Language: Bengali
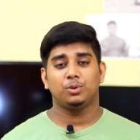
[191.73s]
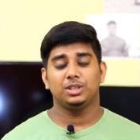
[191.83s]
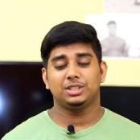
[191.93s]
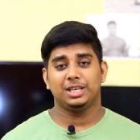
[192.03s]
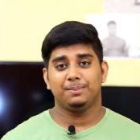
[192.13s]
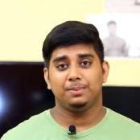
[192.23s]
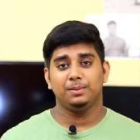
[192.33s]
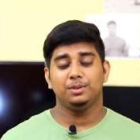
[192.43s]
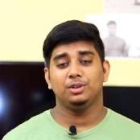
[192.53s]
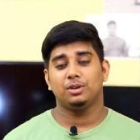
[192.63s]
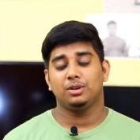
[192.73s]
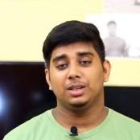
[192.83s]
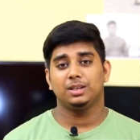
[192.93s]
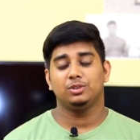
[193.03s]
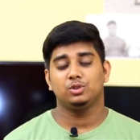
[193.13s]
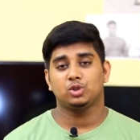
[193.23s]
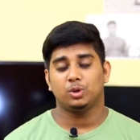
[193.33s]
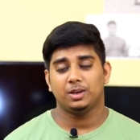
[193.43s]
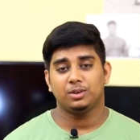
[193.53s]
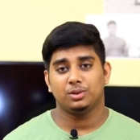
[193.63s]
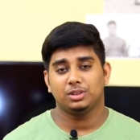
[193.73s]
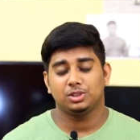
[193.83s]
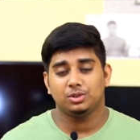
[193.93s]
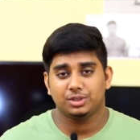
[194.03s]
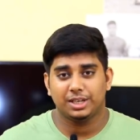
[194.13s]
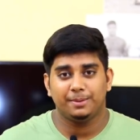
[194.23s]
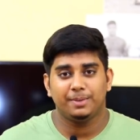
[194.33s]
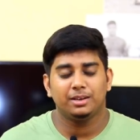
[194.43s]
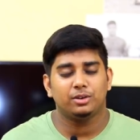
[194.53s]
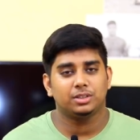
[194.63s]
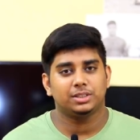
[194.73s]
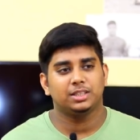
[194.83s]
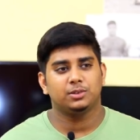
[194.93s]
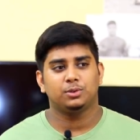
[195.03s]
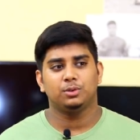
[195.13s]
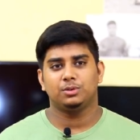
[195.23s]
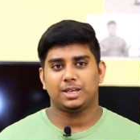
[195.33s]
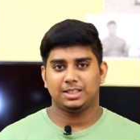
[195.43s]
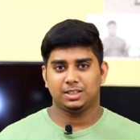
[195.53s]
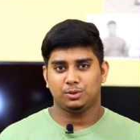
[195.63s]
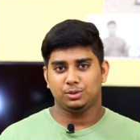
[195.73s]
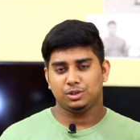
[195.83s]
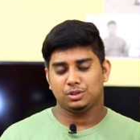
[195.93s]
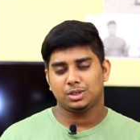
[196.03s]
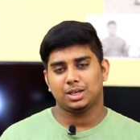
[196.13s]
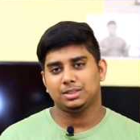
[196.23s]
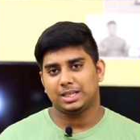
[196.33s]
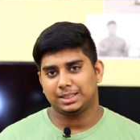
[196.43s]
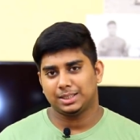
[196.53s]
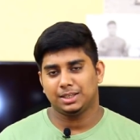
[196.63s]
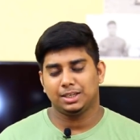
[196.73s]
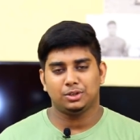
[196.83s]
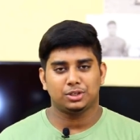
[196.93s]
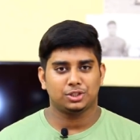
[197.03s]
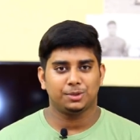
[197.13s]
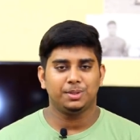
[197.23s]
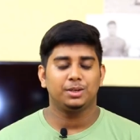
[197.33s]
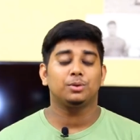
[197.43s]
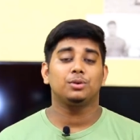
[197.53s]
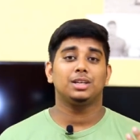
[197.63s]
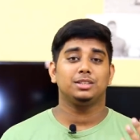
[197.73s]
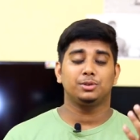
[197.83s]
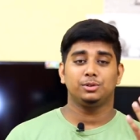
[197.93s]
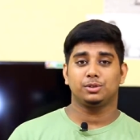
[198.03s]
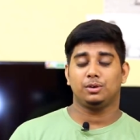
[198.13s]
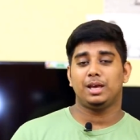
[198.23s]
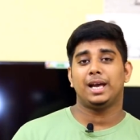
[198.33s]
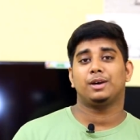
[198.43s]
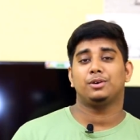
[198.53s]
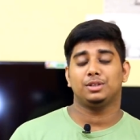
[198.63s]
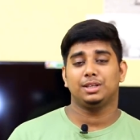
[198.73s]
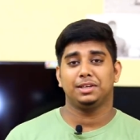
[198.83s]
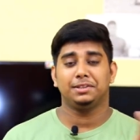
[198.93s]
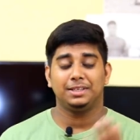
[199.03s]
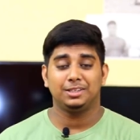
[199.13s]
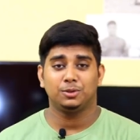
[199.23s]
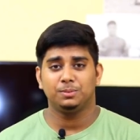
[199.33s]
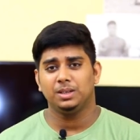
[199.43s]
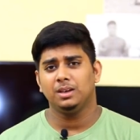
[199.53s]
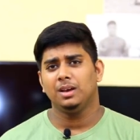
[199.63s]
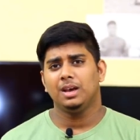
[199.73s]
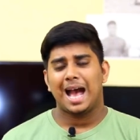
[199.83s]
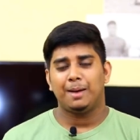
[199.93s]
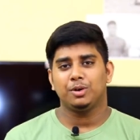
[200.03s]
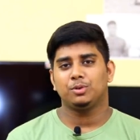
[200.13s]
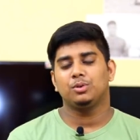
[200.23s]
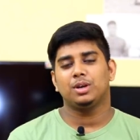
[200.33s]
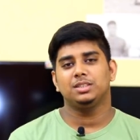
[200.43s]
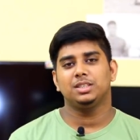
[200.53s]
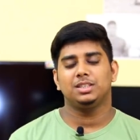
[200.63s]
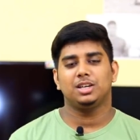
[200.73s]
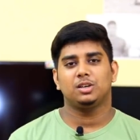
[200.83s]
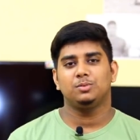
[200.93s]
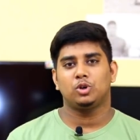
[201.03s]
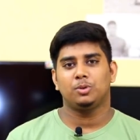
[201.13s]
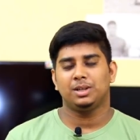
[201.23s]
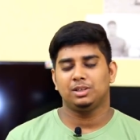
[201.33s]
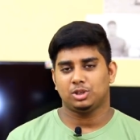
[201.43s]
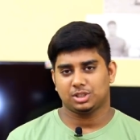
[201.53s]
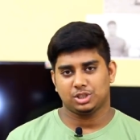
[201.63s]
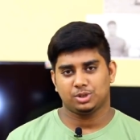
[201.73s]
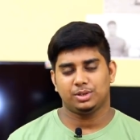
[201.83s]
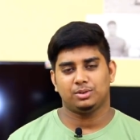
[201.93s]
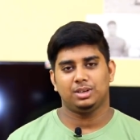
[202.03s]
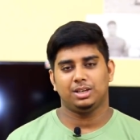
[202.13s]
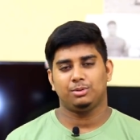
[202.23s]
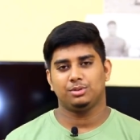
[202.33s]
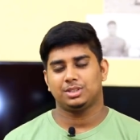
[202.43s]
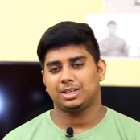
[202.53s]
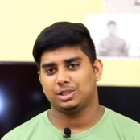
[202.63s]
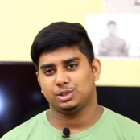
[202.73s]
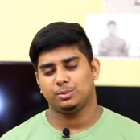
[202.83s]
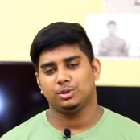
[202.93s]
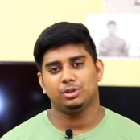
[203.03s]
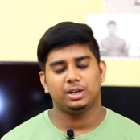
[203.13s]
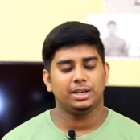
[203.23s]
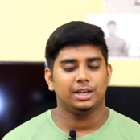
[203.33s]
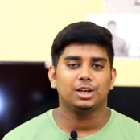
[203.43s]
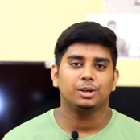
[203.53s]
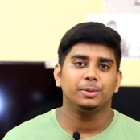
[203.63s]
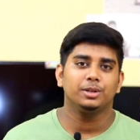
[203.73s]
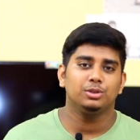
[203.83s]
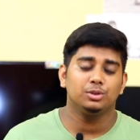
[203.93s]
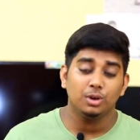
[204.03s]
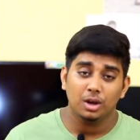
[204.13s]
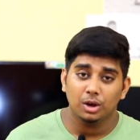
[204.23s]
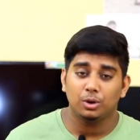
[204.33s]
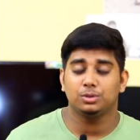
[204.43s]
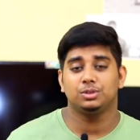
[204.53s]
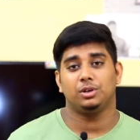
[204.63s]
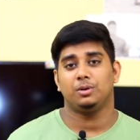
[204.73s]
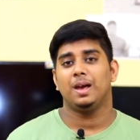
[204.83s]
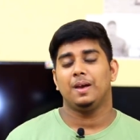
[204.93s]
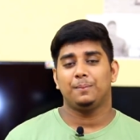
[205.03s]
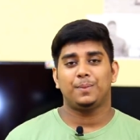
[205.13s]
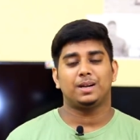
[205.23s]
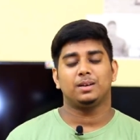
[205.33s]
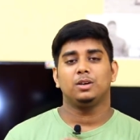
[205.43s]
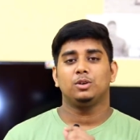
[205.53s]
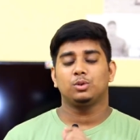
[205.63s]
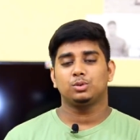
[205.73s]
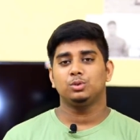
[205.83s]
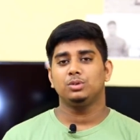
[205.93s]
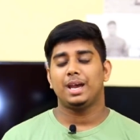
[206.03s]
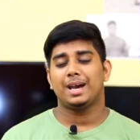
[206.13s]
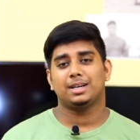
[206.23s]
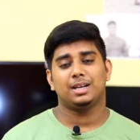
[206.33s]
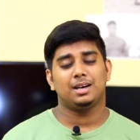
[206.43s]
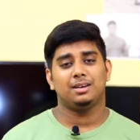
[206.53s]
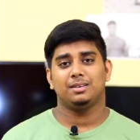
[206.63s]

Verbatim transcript: প্রদেশে বিভিন্ন ধরনের কিন্তু সময় করেছিল স্টেট ব্যাংক অর্থাৎ কোনো রাজ্যে খুলছিল সকাল সাতটা থেকে দশটা অবধি কোনো রাজ্যে খুলছিল এগারোটা থেকে তিনটে অবধি আবার কোনো রাজ্যে যেরকম নর্মাল দশটার সময় খোলে এবং চারটার সময় বন্ধ হয় এরকমই কিন্তু হচ্ছিল বাট নতুন একটা